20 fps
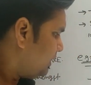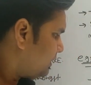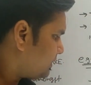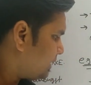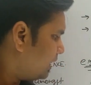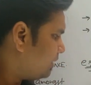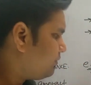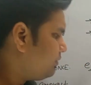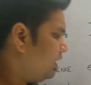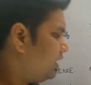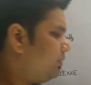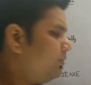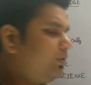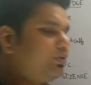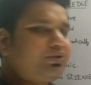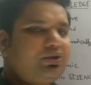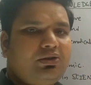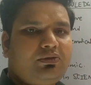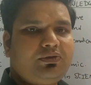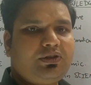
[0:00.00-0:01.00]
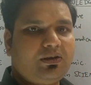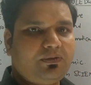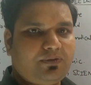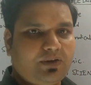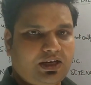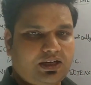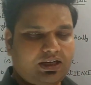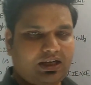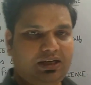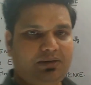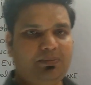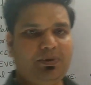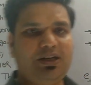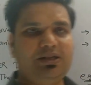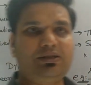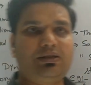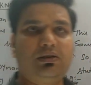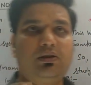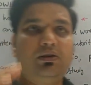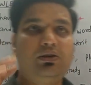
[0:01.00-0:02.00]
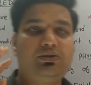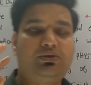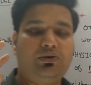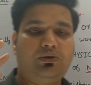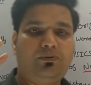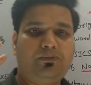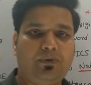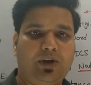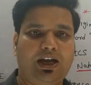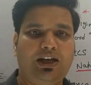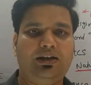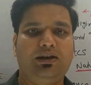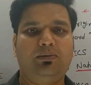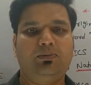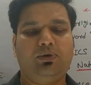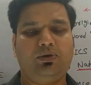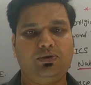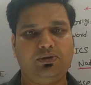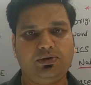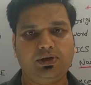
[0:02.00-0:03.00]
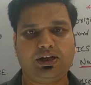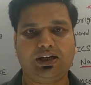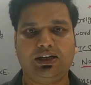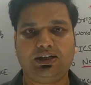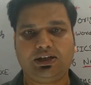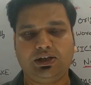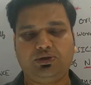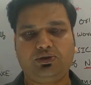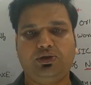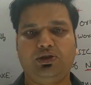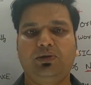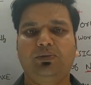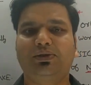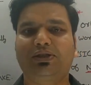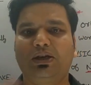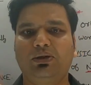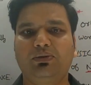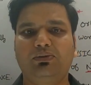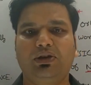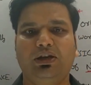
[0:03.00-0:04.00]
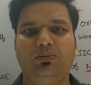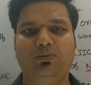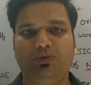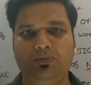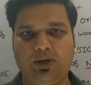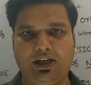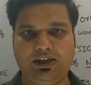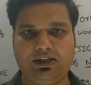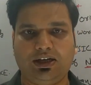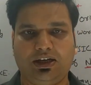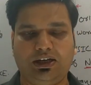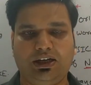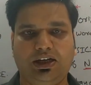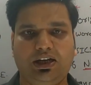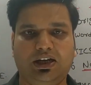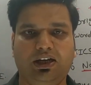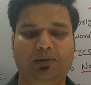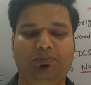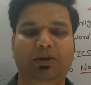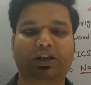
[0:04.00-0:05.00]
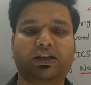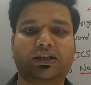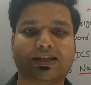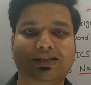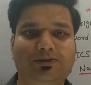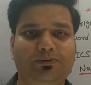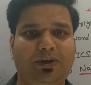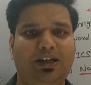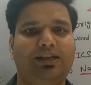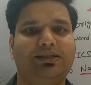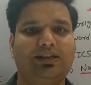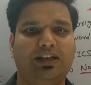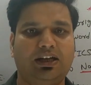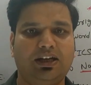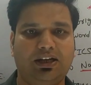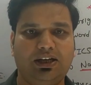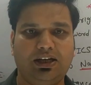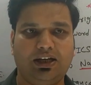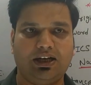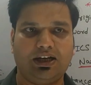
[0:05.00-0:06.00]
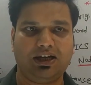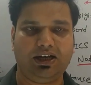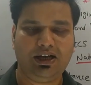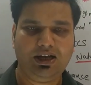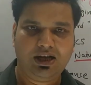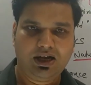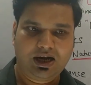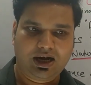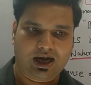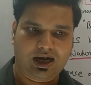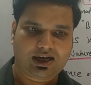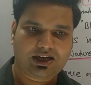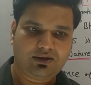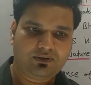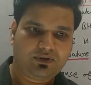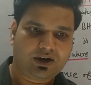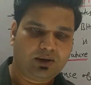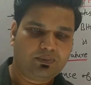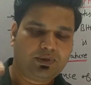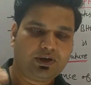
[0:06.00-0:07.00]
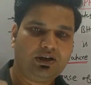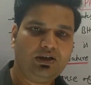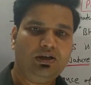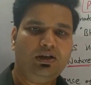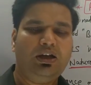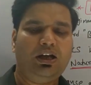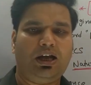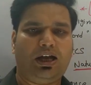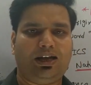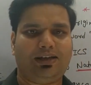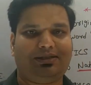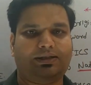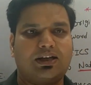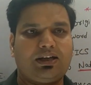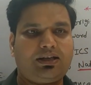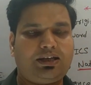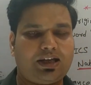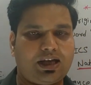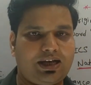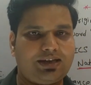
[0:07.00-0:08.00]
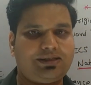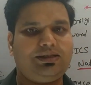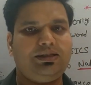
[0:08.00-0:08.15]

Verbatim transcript: सर्कुलर मोशन ऑफ द फैन इट मीन जो फैन हम ऑन करते हैं तो एकदम सर्कुलर मूवमेंट करने लगा भाई किस वजह से करने लगा आखिर वहां पर ऐसा क्या